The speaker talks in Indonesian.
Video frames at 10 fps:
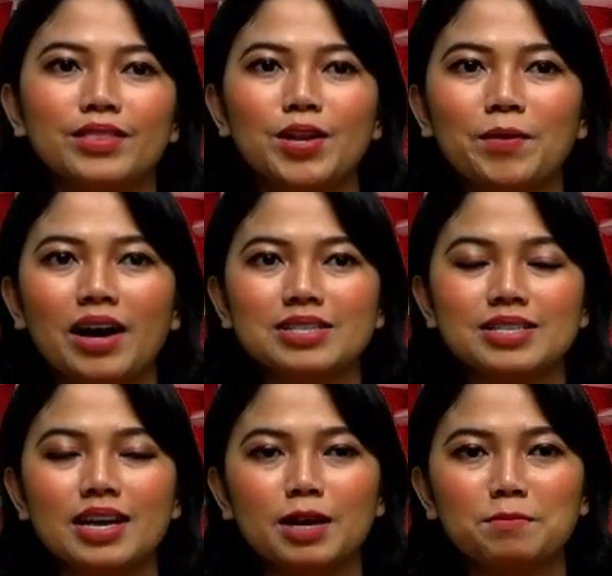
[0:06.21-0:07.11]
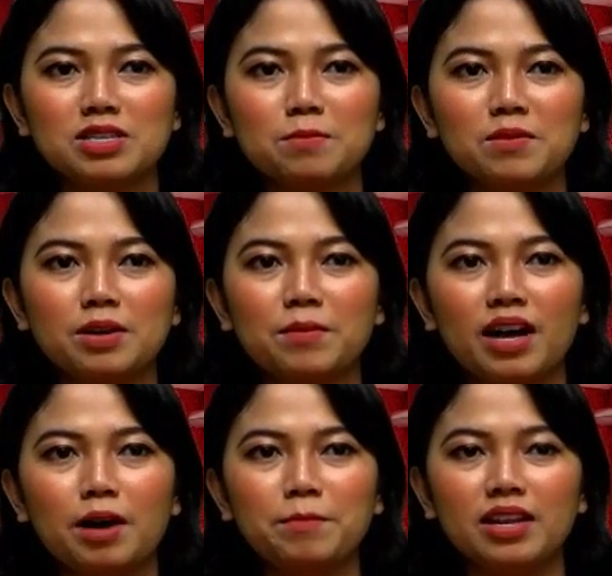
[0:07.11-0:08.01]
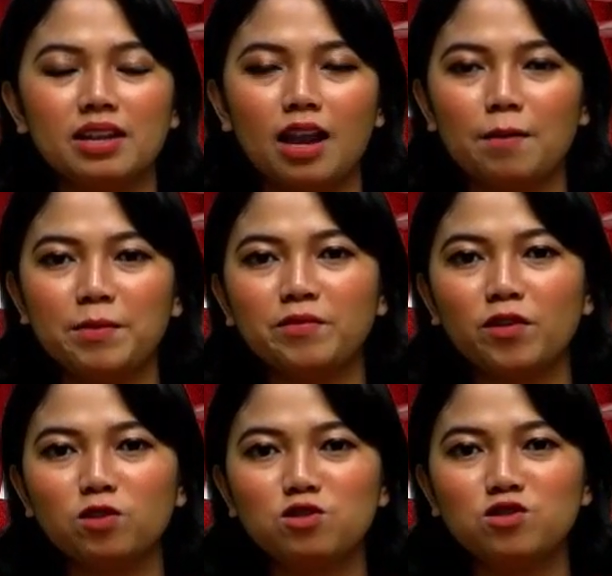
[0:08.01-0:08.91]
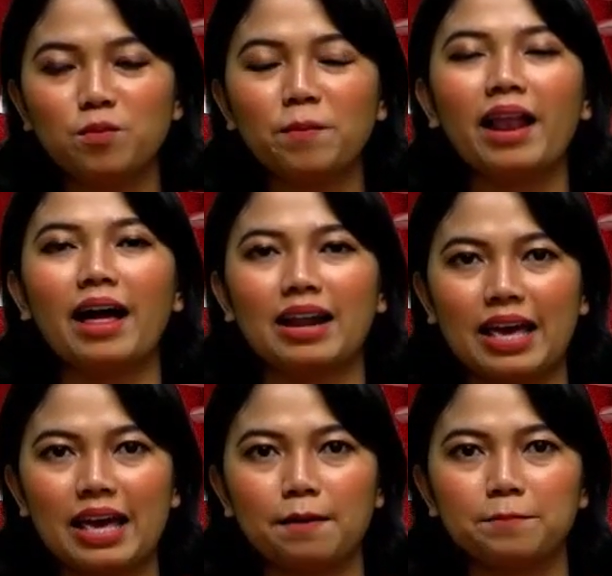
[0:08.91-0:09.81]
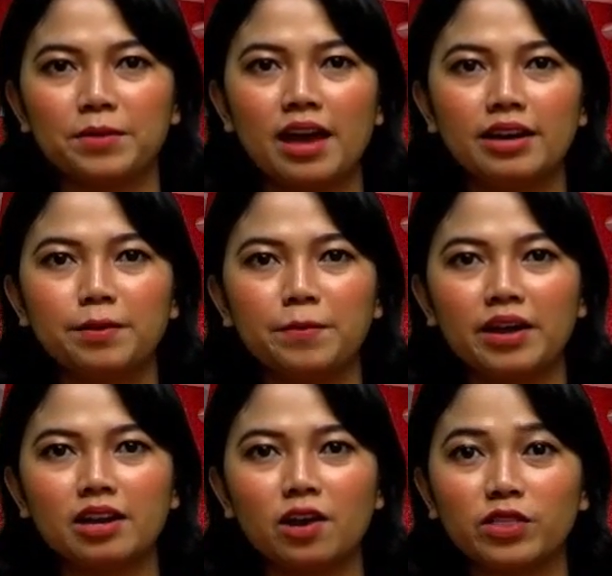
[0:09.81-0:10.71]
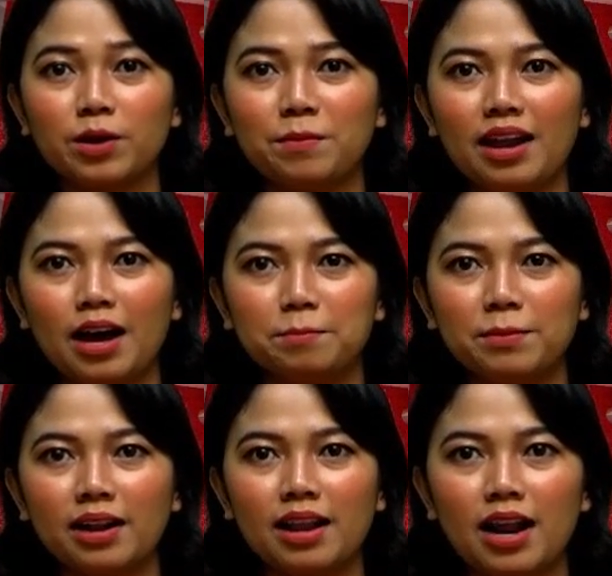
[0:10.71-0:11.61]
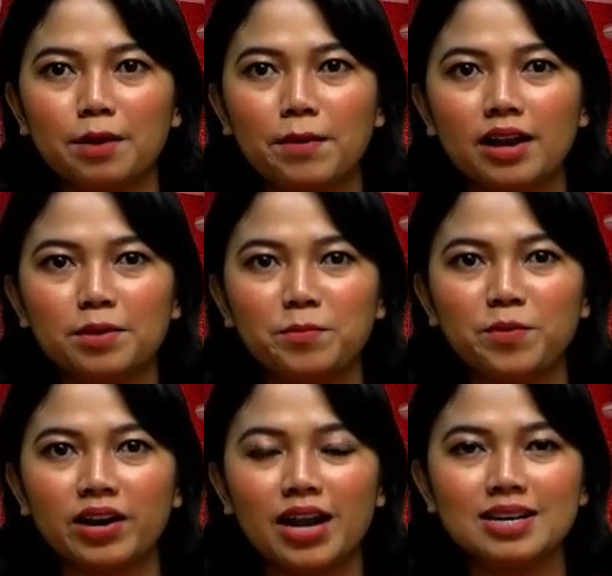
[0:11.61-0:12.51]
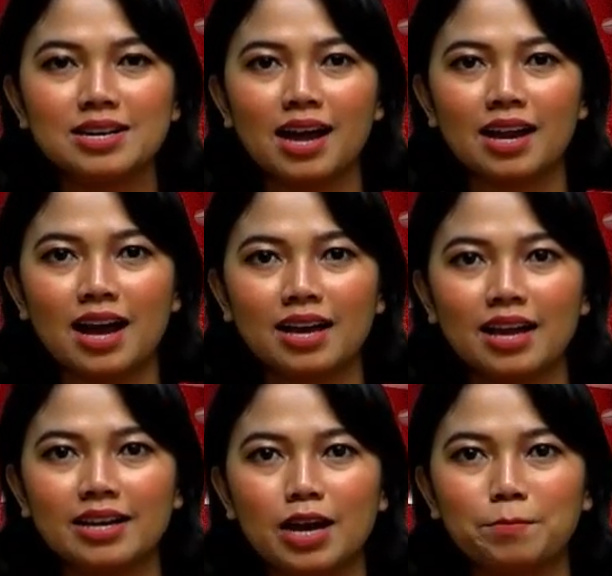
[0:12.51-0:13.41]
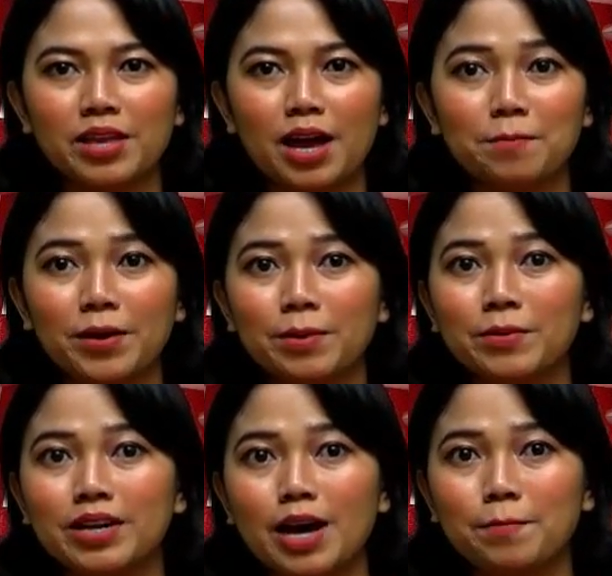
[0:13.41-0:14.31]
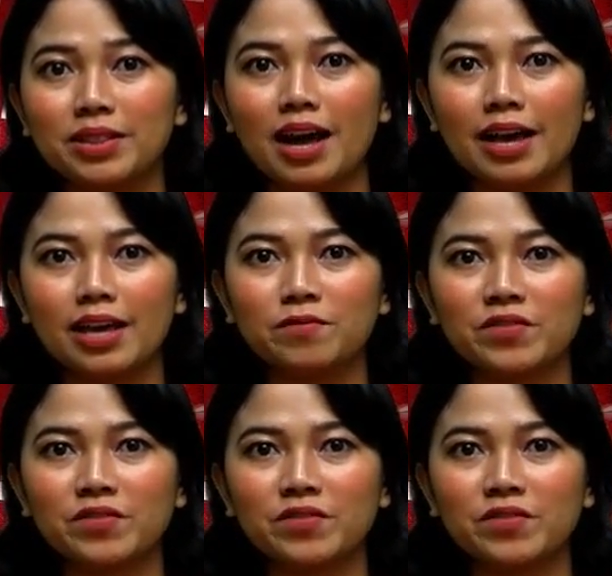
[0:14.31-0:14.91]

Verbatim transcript: Terima kasih Anda masih bersama kami dalam Info 7 Malang Raya. DPRD Kota Malang menggelar paripurna dengan agenda penyampaian pendapat akhir